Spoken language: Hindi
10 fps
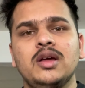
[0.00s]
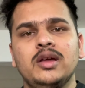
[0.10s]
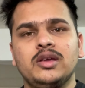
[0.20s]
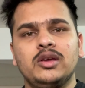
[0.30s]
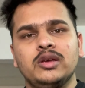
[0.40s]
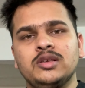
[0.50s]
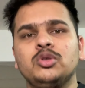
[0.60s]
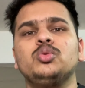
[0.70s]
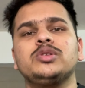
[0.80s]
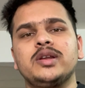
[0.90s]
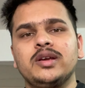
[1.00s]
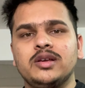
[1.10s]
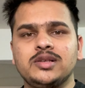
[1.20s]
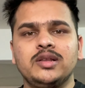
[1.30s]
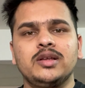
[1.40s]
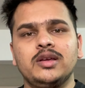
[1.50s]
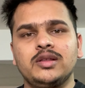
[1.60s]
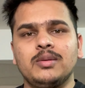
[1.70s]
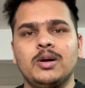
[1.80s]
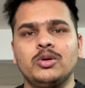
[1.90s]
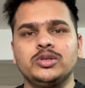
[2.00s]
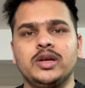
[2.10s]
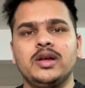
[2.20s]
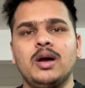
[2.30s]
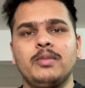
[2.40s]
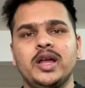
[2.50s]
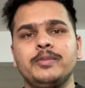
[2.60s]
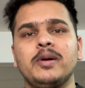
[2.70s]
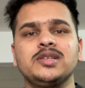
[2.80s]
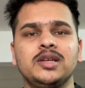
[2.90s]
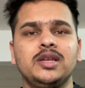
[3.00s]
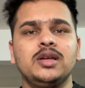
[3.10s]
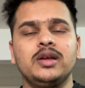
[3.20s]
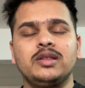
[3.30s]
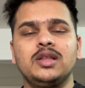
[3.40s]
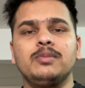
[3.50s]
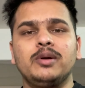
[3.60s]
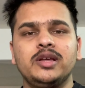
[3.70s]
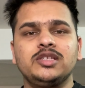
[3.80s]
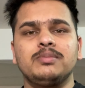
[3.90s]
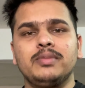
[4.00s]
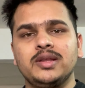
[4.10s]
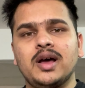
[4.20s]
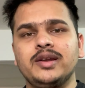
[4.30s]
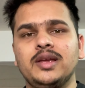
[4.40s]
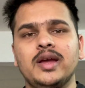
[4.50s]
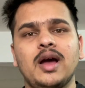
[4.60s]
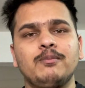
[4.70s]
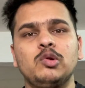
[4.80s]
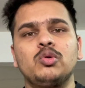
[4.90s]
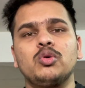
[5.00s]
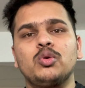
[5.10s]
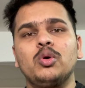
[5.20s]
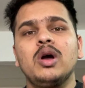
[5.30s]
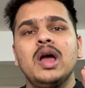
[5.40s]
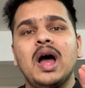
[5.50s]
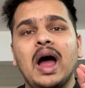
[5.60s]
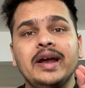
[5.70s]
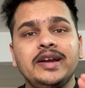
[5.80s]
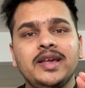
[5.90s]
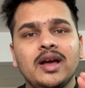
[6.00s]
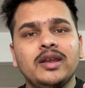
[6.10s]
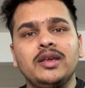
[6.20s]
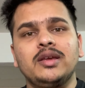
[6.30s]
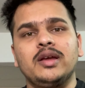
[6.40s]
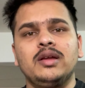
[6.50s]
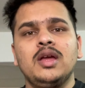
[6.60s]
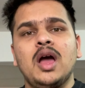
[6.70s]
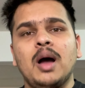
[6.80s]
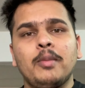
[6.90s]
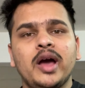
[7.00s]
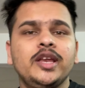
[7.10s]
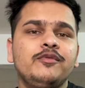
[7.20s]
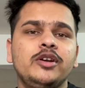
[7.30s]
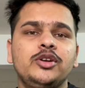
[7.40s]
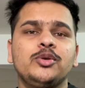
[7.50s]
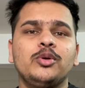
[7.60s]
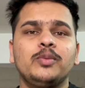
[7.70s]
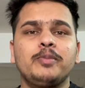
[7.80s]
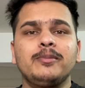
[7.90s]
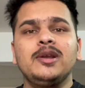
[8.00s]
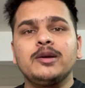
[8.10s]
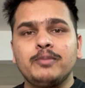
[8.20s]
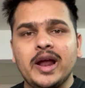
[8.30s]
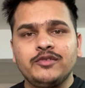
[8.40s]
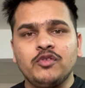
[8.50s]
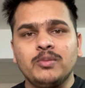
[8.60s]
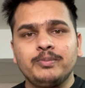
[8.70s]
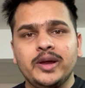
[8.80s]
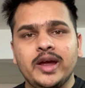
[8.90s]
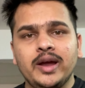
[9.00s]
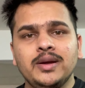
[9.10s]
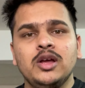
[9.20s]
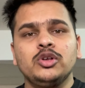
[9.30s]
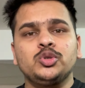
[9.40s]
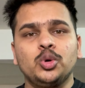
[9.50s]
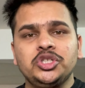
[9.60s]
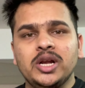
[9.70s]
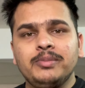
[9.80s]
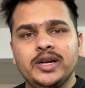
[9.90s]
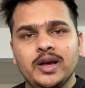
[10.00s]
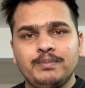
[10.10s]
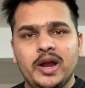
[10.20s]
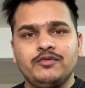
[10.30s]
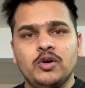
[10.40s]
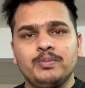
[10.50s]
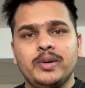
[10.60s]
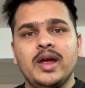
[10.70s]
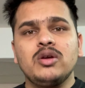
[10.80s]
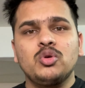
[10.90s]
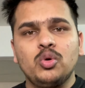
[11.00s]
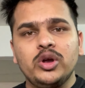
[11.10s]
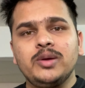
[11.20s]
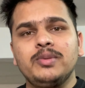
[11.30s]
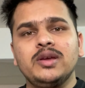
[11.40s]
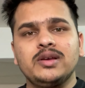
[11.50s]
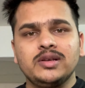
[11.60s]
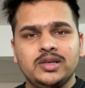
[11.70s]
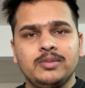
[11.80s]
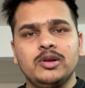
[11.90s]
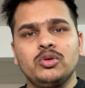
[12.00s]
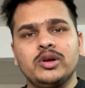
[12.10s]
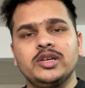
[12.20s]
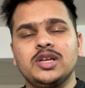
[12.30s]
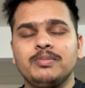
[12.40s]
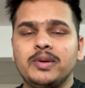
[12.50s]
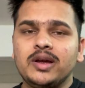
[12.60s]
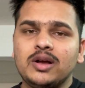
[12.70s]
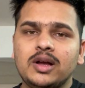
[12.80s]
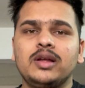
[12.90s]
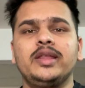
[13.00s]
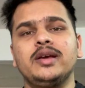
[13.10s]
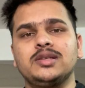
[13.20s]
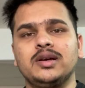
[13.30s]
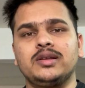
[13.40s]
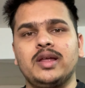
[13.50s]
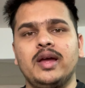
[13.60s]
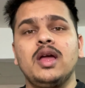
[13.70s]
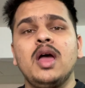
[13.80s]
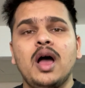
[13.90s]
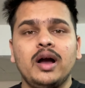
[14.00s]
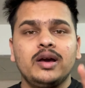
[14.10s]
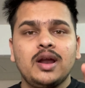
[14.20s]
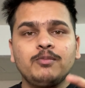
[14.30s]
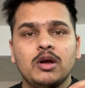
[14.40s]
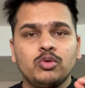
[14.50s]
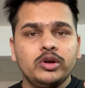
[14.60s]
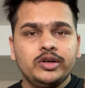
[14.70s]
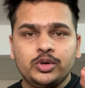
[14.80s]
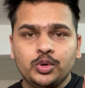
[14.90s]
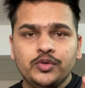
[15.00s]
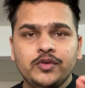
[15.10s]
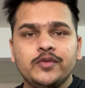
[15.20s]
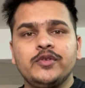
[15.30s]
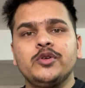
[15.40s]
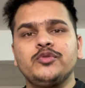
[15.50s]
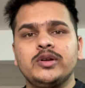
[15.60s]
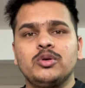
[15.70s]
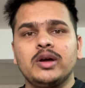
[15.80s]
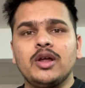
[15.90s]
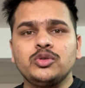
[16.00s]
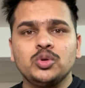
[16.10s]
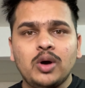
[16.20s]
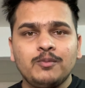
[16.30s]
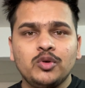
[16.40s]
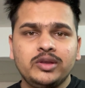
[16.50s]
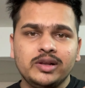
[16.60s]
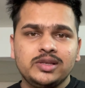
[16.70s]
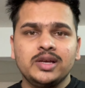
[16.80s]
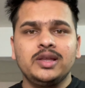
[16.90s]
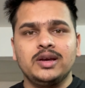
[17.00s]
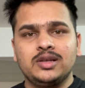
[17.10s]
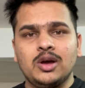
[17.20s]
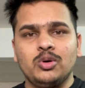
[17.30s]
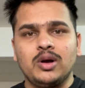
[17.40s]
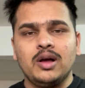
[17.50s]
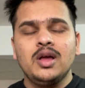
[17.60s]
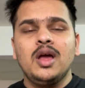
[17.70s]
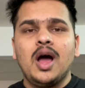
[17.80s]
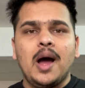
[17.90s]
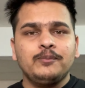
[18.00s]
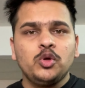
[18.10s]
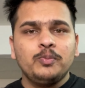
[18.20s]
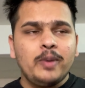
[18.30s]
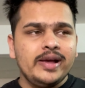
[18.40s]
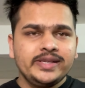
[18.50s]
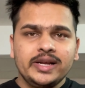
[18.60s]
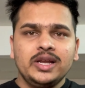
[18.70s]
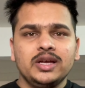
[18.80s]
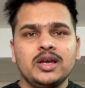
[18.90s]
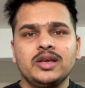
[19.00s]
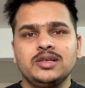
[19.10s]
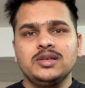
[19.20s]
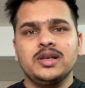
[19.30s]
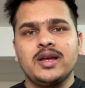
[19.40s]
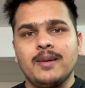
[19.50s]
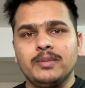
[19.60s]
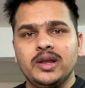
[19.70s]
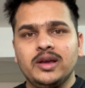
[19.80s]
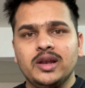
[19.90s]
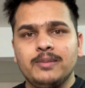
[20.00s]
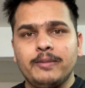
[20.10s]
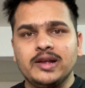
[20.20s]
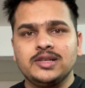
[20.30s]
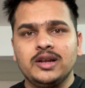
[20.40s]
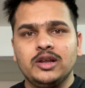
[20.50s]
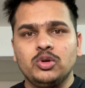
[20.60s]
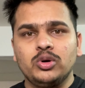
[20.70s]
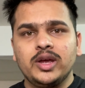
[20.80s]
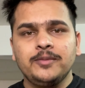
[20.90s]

कि किसी दूसरे की ज़िंदगी तबाह हो जाए हमारे पास इतनी इतनी बड़ी जिम्मेदारी है आप लोगों को आइडिया नहीं है हमारी वीडियो पब्लिक प्लेटफॉर्म पे है सोशल मीडिया प्लेटफॉर्म पे है कोई भी किसी भी लोकेशन पे देख सकता है अगर आपका कोई ट्रू व्यूवर होगा ना जो आपको दिल से देखता होगा आप तो पैसे लेके किसी से गैम्बलिंग के लिए पैसे ले लोगे